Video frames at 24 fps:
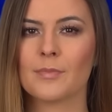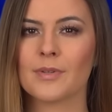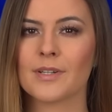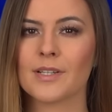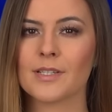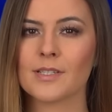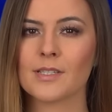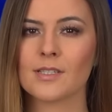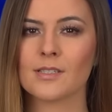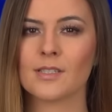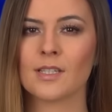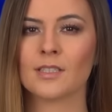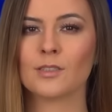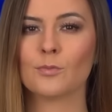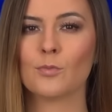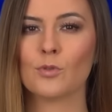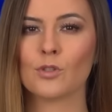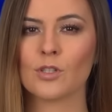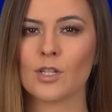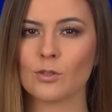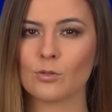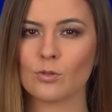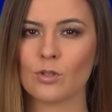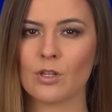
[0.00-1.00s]
prezydent
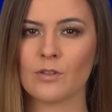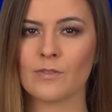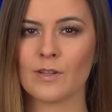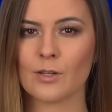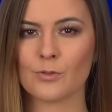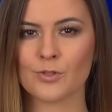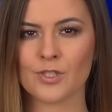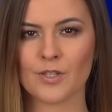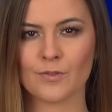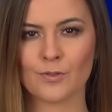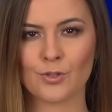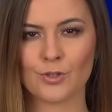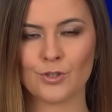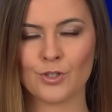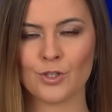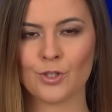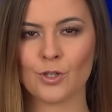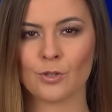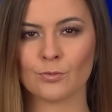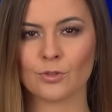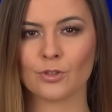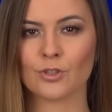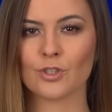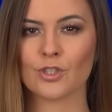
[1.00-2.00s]
pogratulował
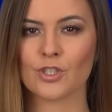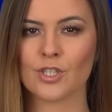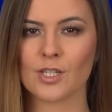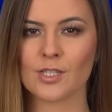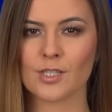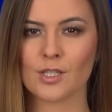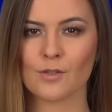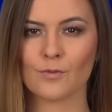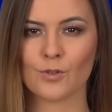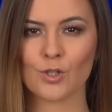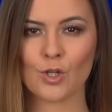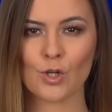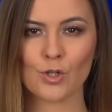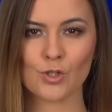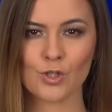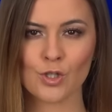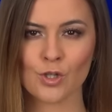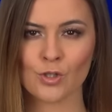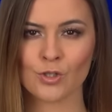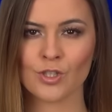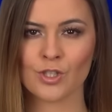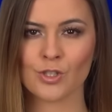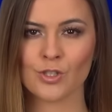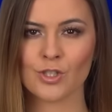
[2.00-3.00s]
zawodnikom dotychczasowych
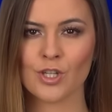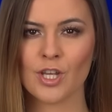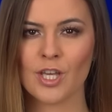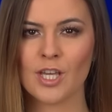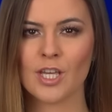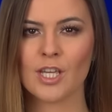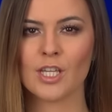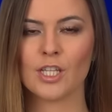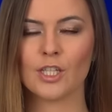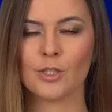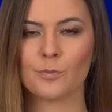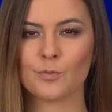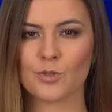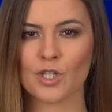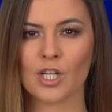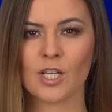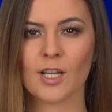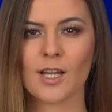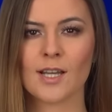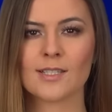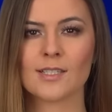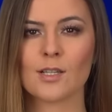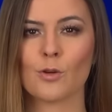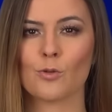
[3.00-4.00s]
osiągnięć i
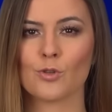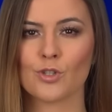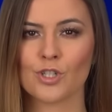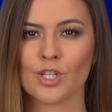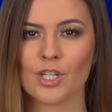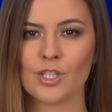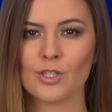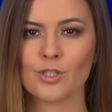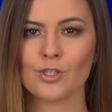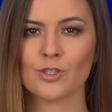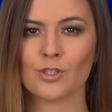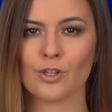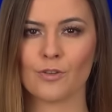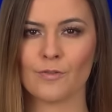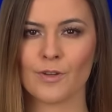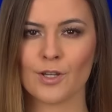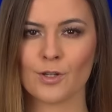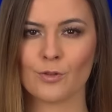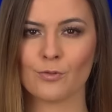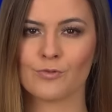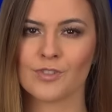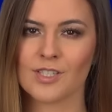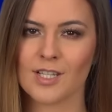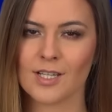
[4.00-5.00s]
przekazał sześć
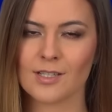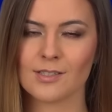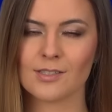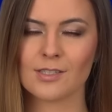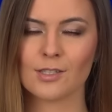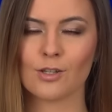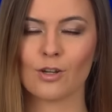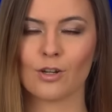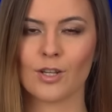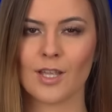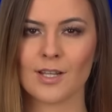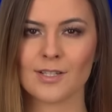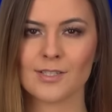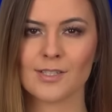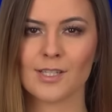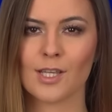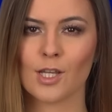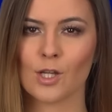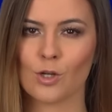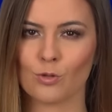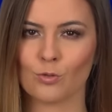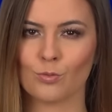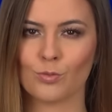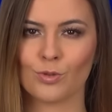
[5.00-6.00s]
rowerów sekcji
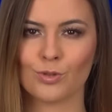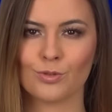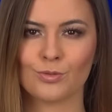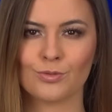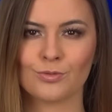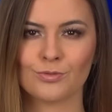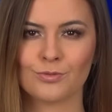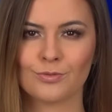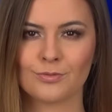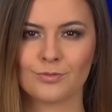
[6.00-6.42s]
kolarskiej klubu.